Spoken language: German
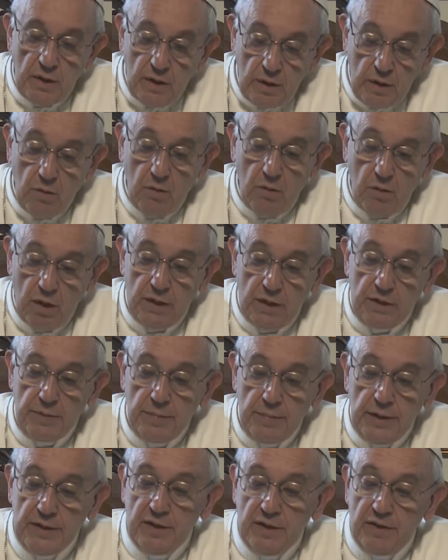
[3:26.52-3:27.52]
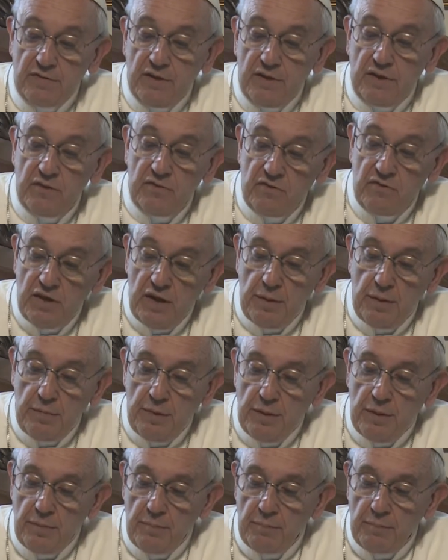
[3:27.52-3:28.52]
È ora di mettersi
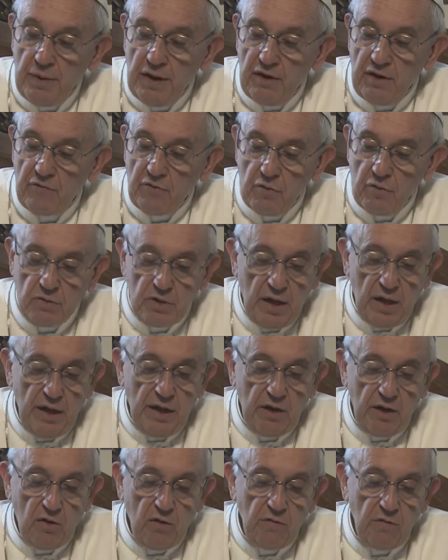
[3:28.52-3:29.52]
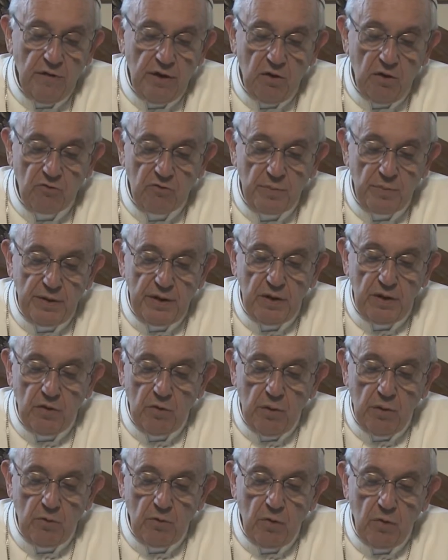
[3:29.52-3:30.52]
insieme per affrontare con vero
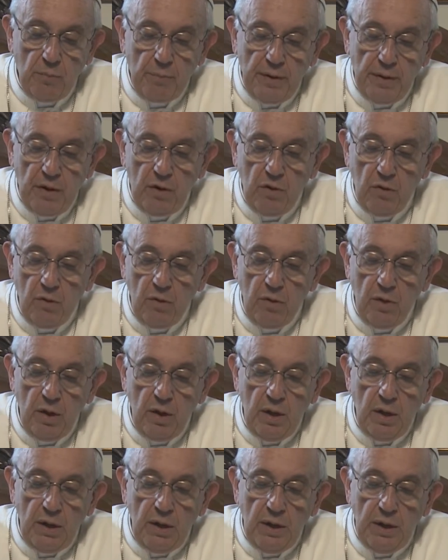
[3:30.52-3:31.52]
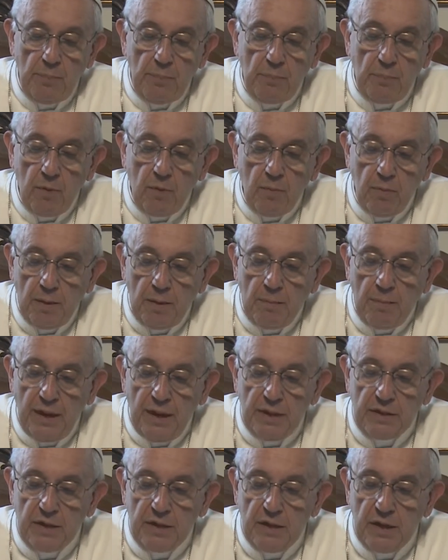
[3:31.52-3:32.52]
spirito europeo le
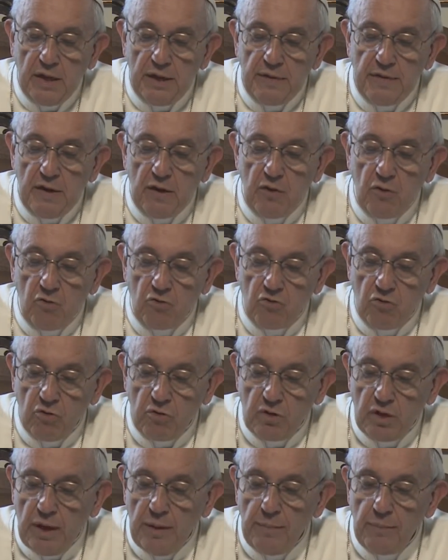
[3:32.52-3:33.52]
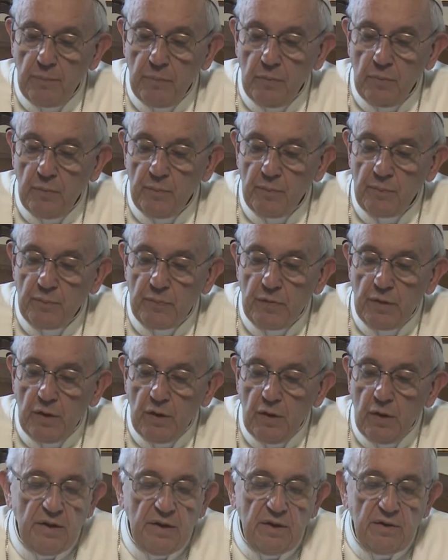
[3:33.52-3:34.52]
problematiche del nostro tempo.
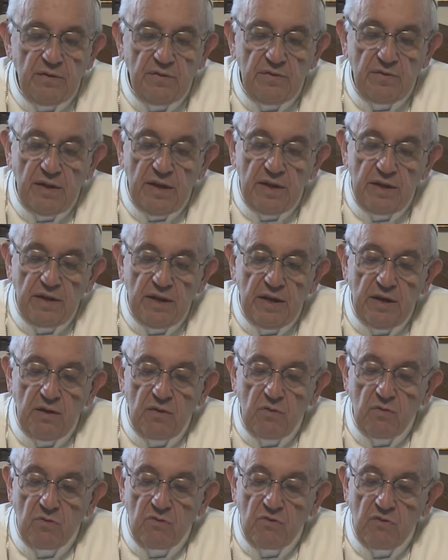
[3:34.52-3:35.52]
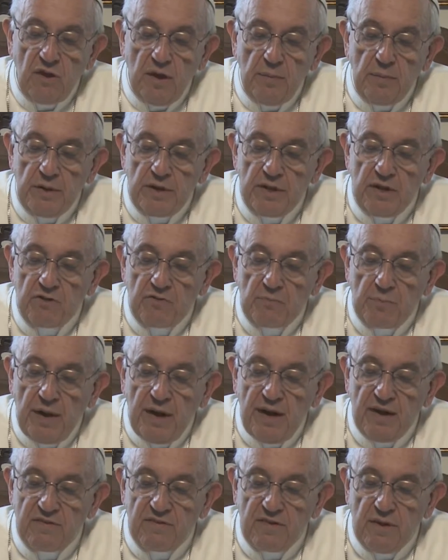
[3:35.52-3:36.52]
Siete un seme di
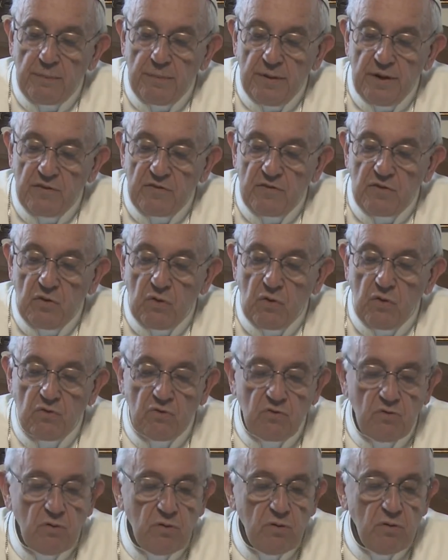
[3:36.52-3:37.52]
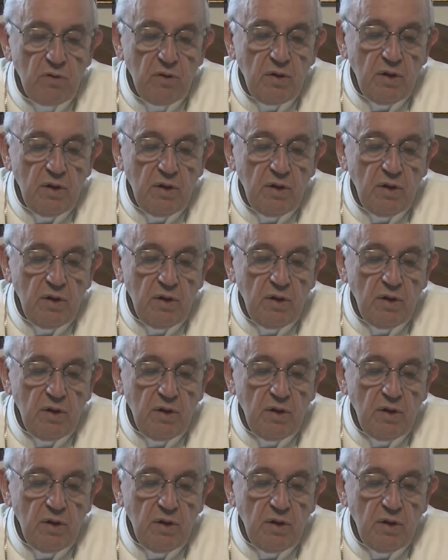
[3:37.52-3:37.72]
speranza prezioso